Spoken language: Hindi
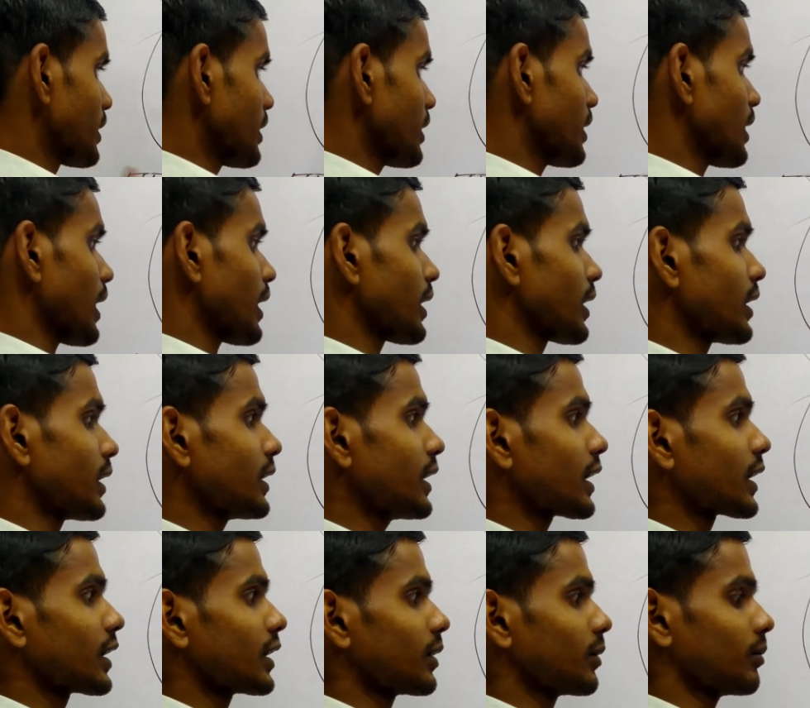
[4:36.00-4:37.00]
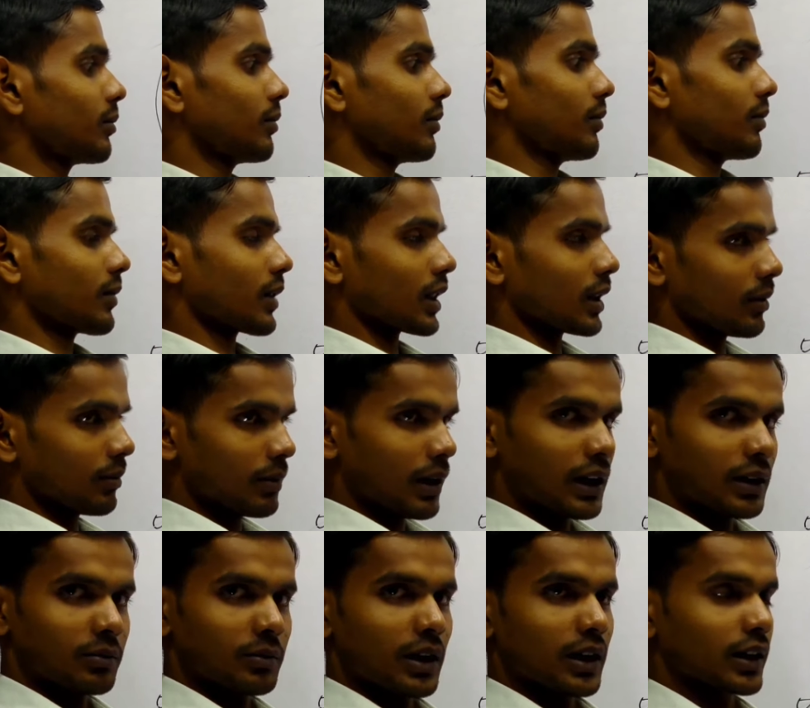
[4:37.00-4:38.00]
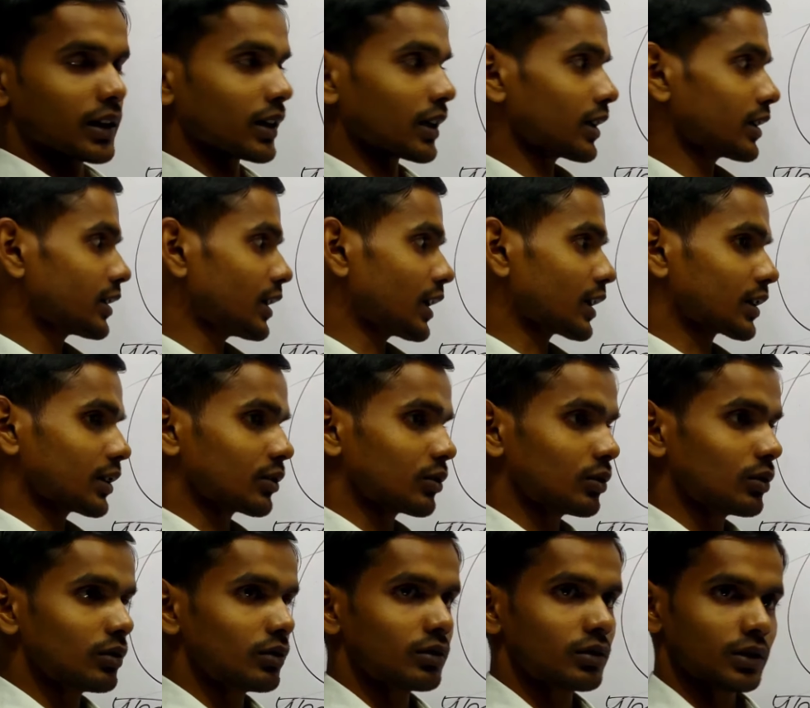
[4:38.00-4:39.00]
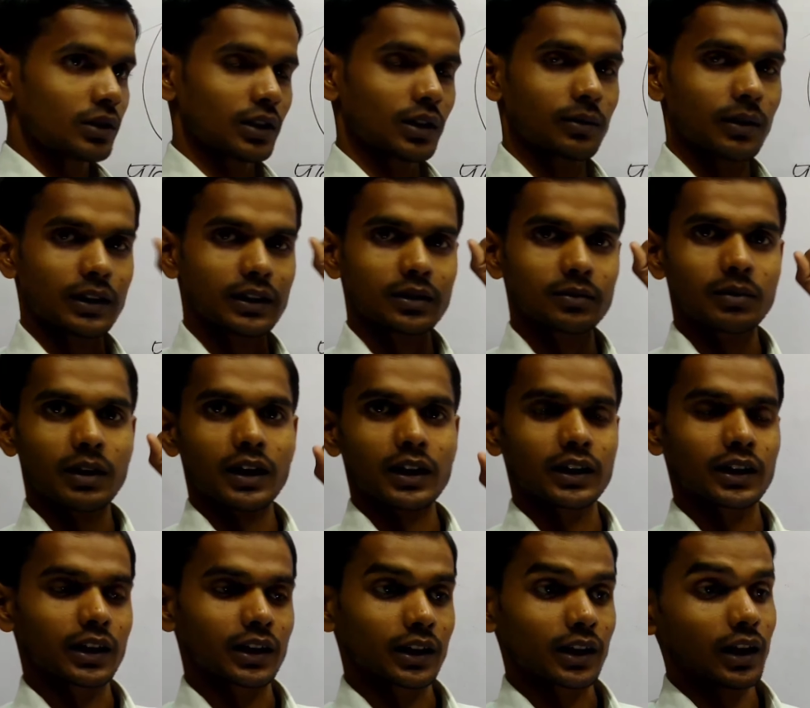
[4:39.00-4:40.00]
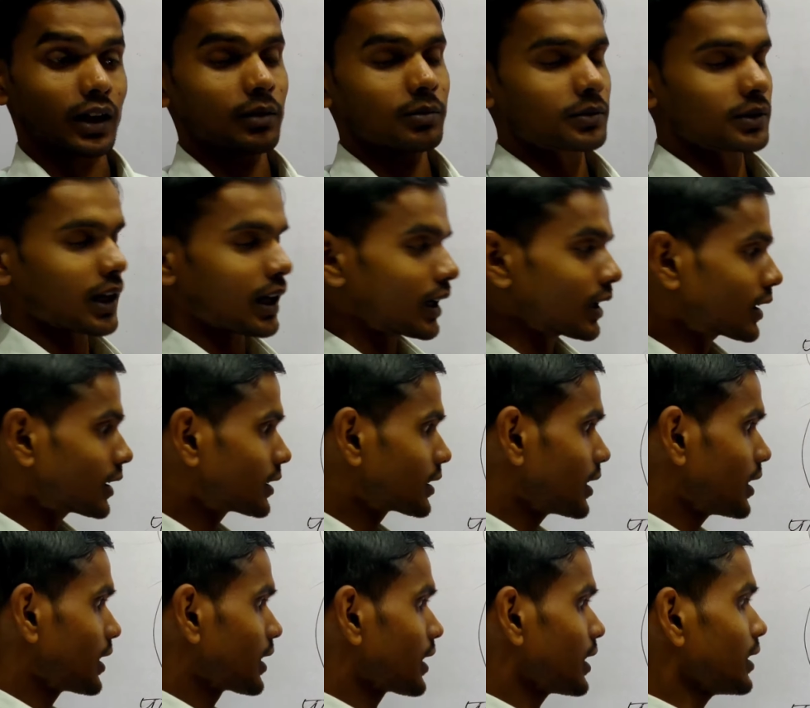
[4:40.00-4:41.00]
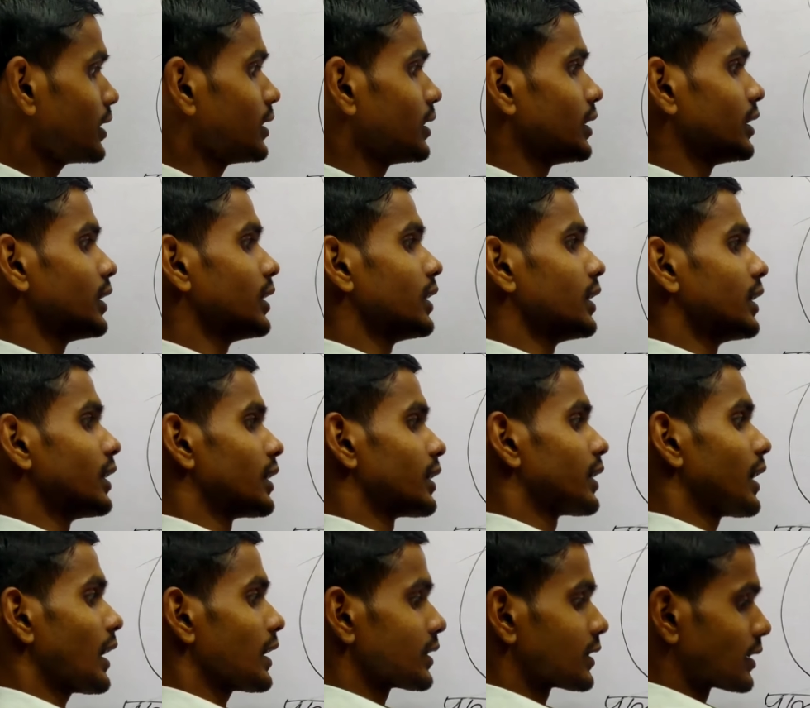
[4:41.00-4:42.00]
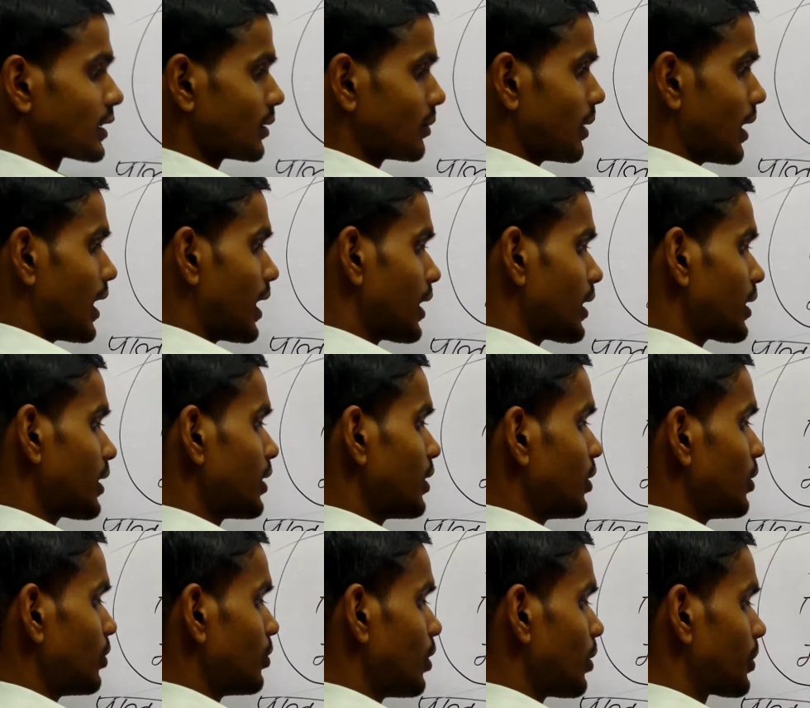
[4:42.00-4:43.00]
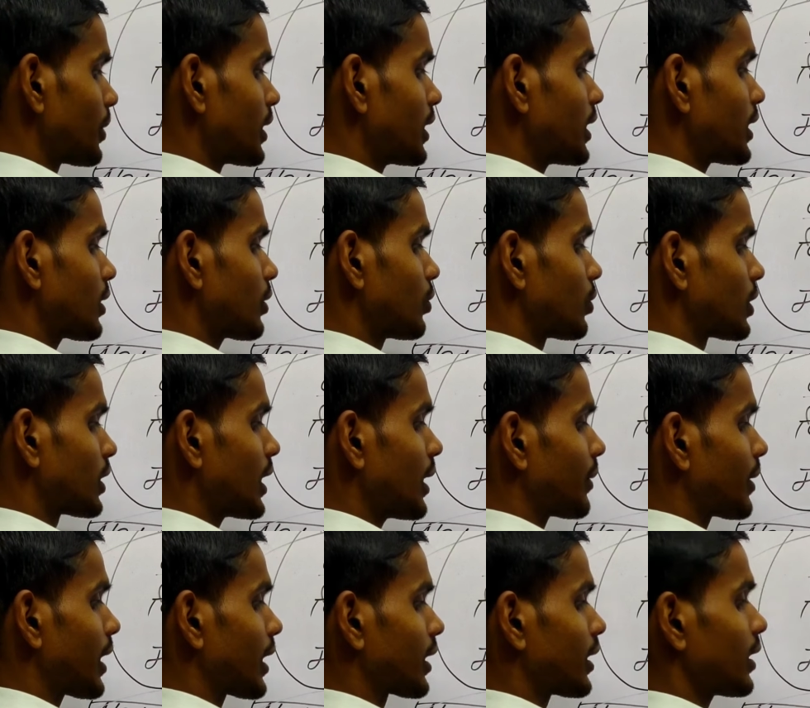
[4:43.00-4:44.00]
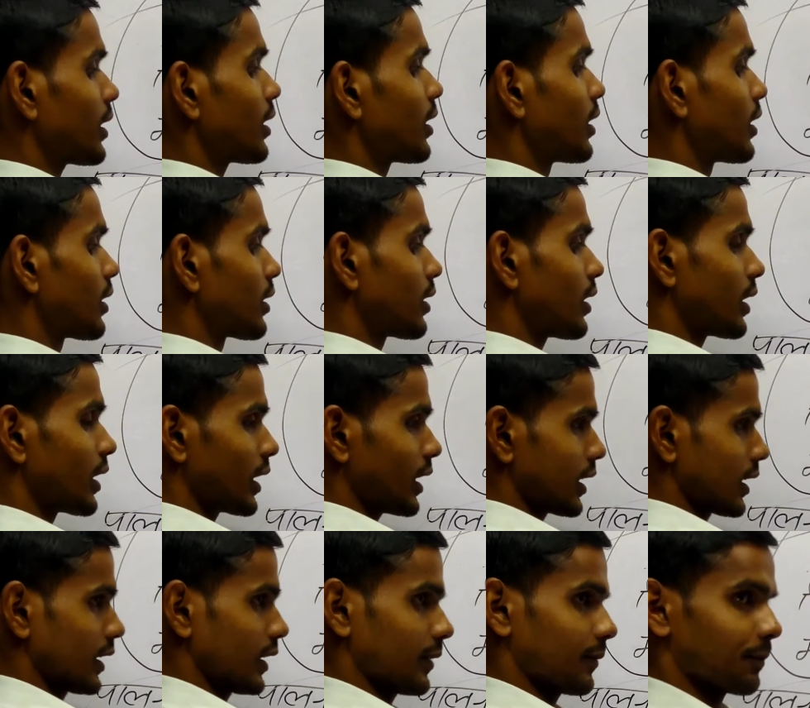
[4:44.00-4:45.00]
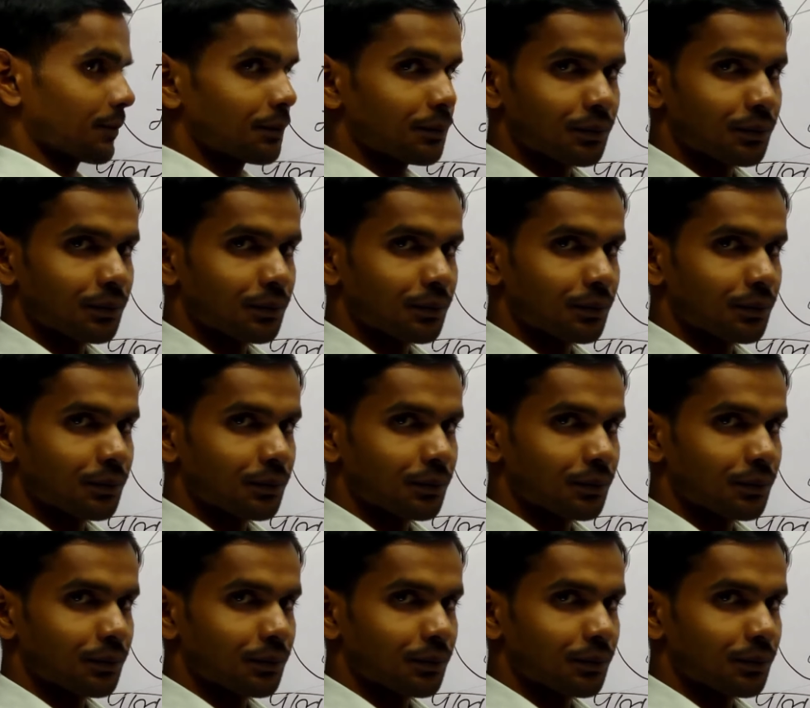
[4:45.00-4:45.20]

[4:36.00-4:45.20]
कि कार्नेलिया के मतलब बात में आकर के चाणक्य को दरबार से बाहर निकाल दिया अब चाणक्य चले गए राज से बाहर वो अपनी एक कुटिया बनाकर रहने लगे